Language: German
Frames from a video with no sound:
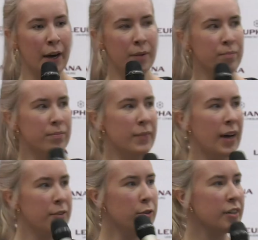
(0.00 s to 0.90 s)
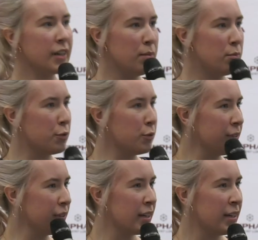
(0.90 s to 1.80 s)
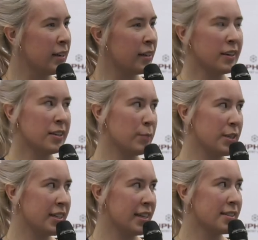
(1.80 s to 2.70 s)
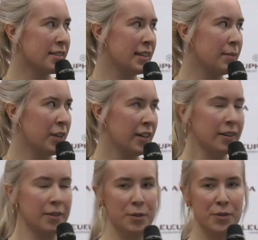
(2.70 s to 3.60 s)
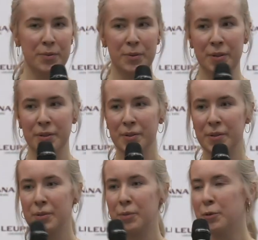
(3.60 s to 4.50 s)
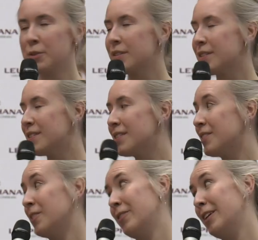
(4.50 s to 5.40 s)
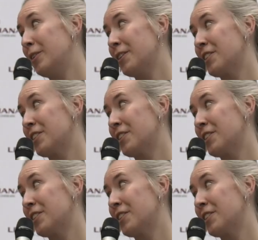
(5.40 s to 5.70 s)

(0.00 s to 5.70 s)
ähm, an irgendeinem Punkt redet man sein ganzes Leben danach aus. Und um uns ist es irgendwie auch